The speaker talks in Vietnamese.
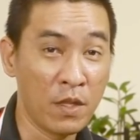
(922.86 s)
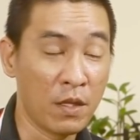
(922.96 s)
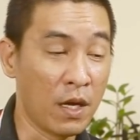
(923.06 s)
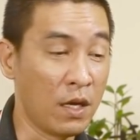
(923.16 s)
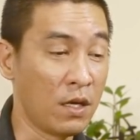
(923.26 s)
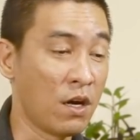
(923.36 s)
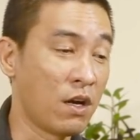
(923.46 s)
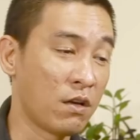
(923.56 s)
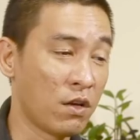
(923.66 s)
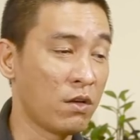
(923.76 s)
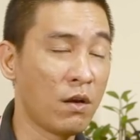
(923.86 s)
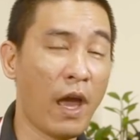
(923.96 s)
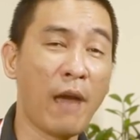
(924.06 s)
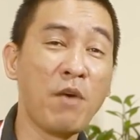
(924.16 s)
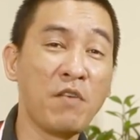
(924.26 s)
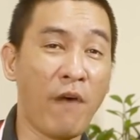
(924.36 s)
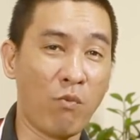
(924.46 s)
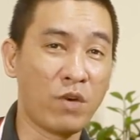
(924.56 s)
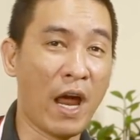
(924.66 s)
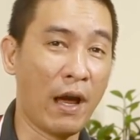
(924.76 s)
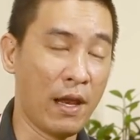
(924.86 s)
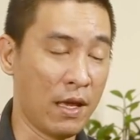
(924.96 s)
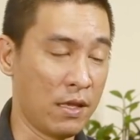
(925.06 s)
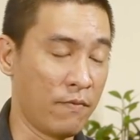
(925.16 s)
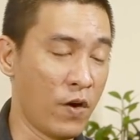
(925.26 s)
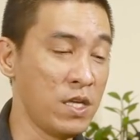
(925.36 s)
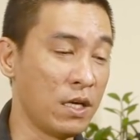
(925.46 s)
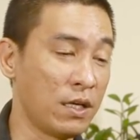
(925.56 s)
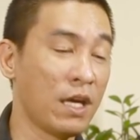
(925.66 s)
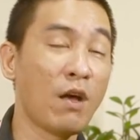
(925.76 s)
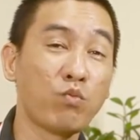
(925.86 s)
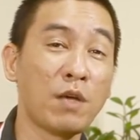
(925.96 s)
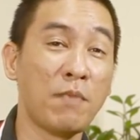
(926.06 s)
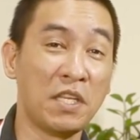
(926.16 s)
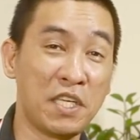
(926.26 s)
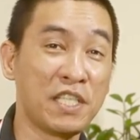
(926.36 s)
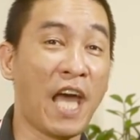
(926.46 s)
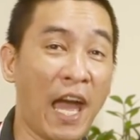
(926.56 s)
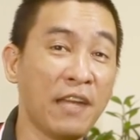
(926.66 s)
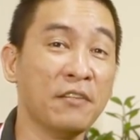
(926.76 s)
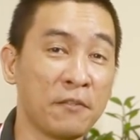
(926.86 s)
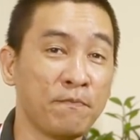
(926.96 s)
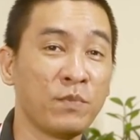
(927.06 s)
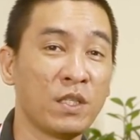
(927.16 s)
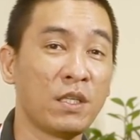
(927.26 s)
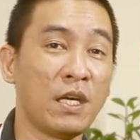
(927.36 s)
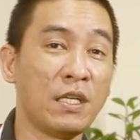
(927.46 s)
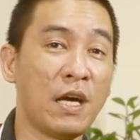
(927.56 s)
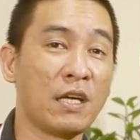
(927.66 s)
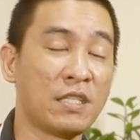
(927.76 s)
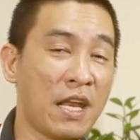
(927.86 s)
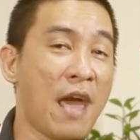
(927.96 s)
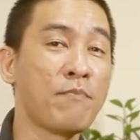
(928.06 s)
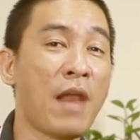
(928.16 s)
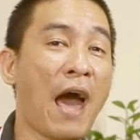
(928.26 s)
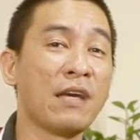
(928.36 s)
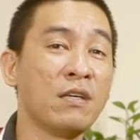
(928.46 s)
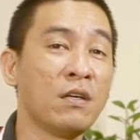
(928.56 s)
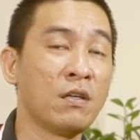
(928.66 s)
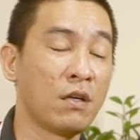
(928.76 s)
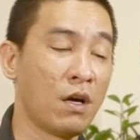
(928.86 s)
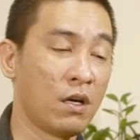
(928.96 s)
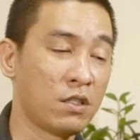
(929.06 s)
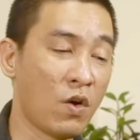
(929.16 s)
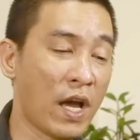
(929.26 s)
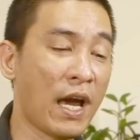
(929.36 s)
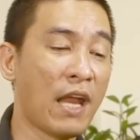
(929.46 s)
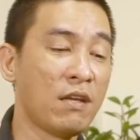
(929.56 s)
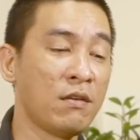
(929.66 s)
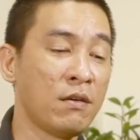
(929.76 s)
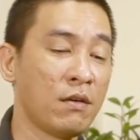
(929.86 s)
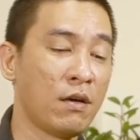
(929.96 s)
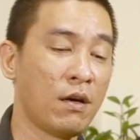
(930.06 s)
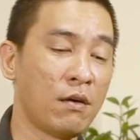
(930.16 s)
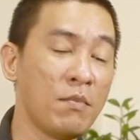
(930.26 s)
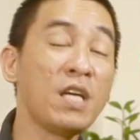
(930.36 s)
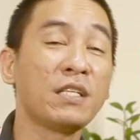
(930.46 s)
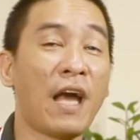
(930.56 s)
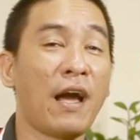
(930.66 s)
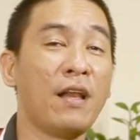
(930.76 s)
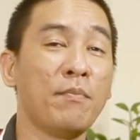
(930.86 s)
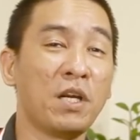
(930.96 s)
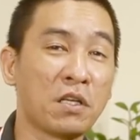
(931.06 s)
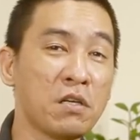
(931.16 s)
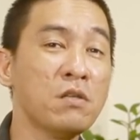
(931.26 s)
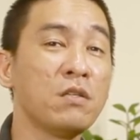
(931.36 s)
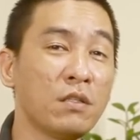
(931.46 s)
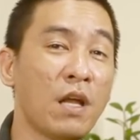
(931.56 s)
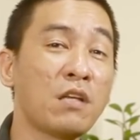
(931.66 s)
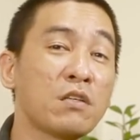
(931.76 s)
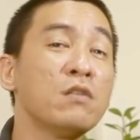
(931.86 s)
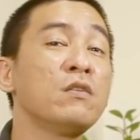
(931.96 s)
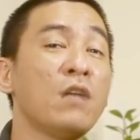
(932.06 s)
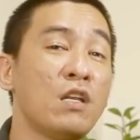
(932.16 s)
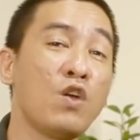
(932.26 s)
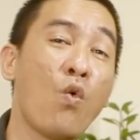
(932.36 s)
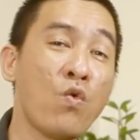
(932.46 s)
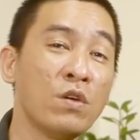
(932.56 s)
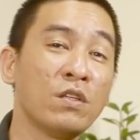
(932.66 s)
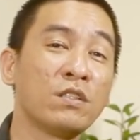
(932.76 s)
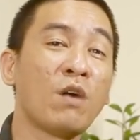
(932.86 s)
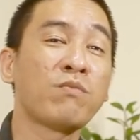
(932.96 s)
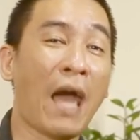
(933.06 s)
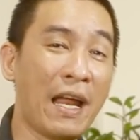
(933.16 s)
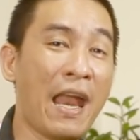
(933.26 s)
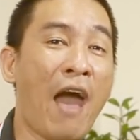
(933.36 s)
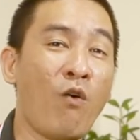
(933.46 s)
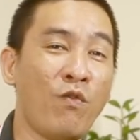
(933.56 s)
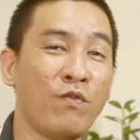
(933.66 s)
thì à, em hy vọng rằng đó là với những cái thông tin mình chia sẻ được thì à, sẽ đem lại à, cho các anh à, biết rằng là mình cương nên cương nên nhu trong tháng nào